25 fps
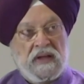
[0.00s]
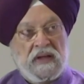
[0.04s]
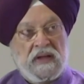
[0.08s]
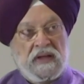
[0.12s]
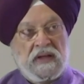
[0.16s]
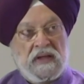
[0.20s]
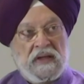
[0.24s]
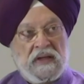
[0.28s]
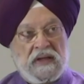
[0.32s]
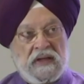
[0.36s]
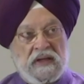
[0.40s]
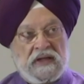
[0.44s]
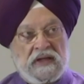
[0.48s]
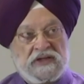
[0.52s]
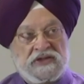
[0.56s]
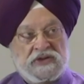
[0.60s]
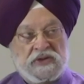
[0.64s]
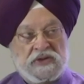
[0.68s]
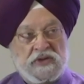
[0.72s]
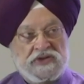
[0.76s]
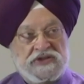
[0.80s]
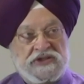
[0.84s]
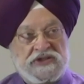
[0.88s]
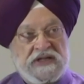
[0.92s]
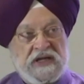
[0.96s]
விரைவில்
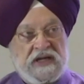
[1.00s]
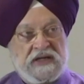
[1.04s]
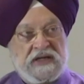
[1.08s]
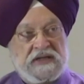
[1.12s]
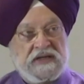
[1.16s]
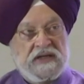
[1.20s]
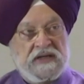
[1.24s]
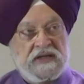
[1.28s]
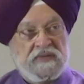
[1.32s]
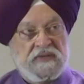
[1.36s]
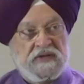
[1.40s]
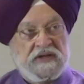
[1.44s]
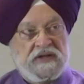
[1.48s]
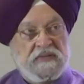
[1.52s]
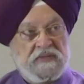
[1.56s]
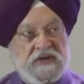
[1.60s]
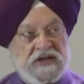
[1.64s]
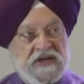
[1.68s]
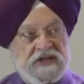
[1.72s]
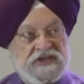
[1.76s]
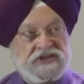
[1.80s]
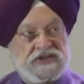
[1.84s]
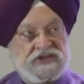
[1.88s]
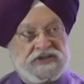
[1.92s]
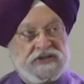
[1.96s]
இது பதினாறு
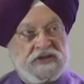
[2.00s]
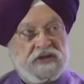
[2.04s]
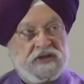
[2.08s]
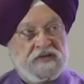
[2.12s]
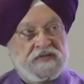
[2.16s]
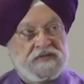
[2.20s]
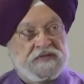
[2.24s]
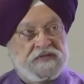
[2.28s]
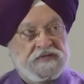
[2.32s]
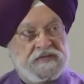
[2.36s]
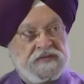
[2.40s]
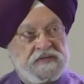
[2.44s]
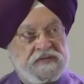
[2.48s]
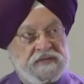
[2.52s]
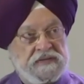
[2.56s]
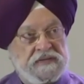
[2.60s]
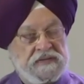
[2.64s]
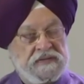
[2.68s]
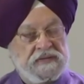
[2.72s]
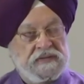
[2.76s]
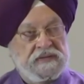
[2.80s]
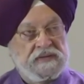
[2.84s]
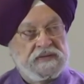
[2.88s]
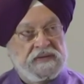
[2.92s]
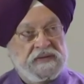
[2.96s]
சதவீதமாக அதிகரிக்கும் எனவும்
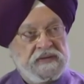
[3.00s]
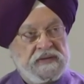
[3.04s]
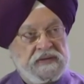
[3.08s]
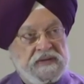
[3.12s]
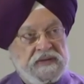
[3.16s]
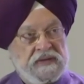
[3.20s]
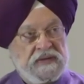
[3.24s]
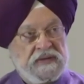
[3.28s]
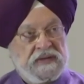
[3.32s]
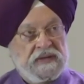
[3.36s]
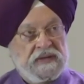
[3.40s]
குறிப்பிட்டார்